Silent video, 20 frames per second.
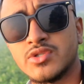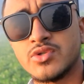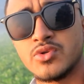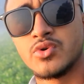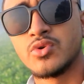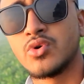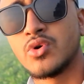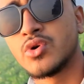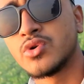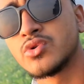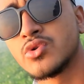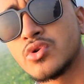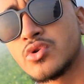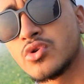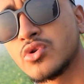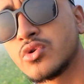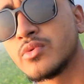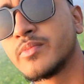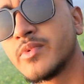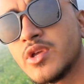একটু
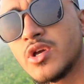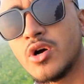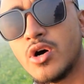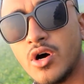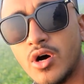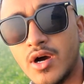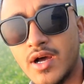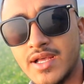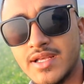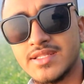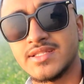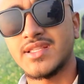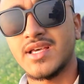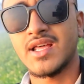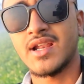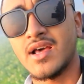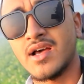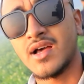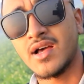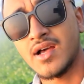অন্যরকমই হয়
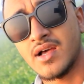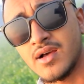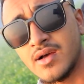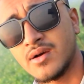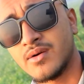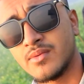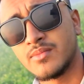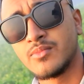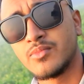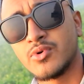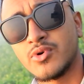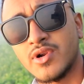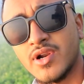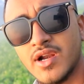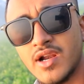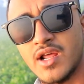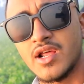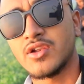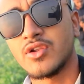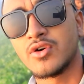তারা
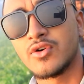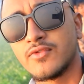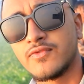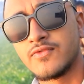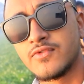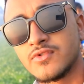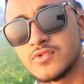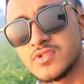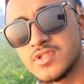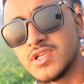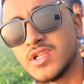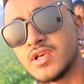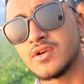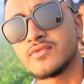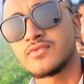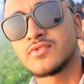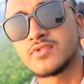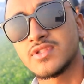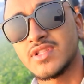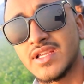ভোরের আলো ফুটতে না
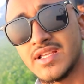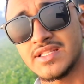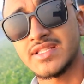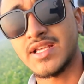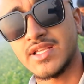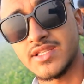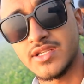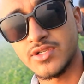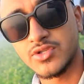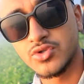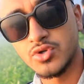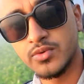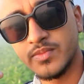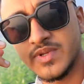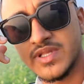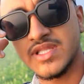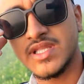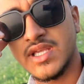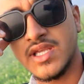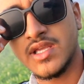ফুটতে তাদের
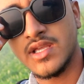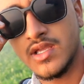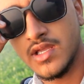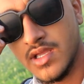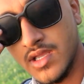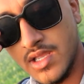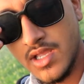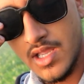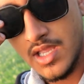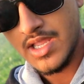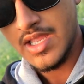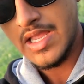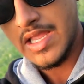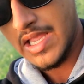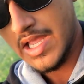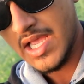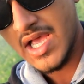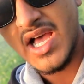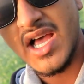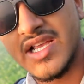জমিতে
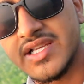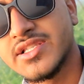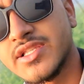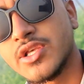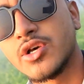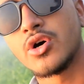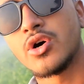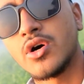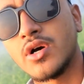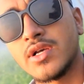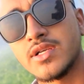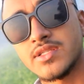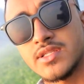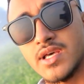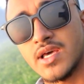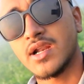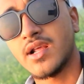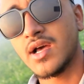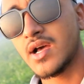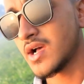আসতে হয়
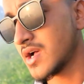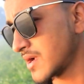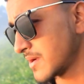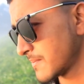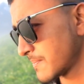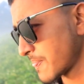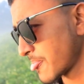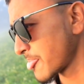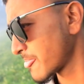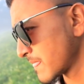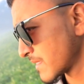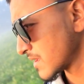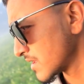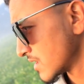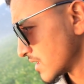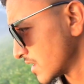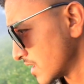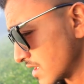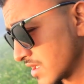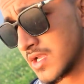তারা
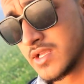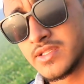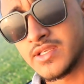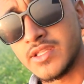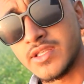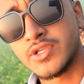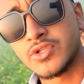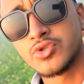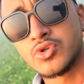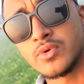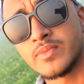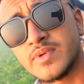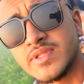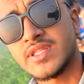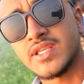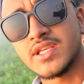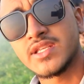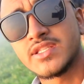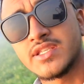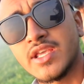তাদের
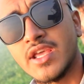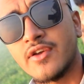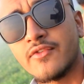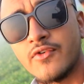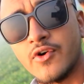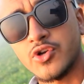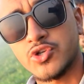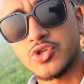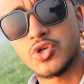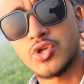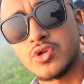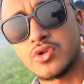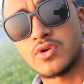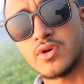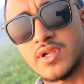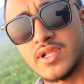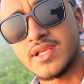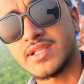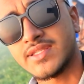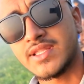জমিতে যে ফসল
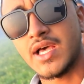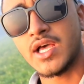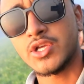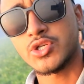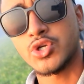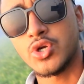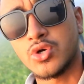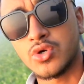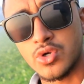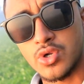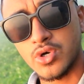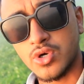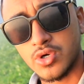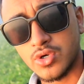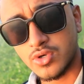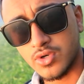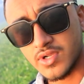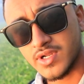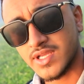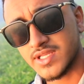করে তা সংগ্রহ
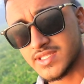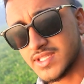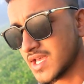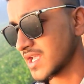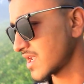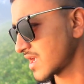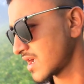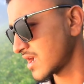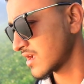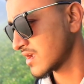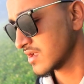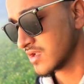করে তারা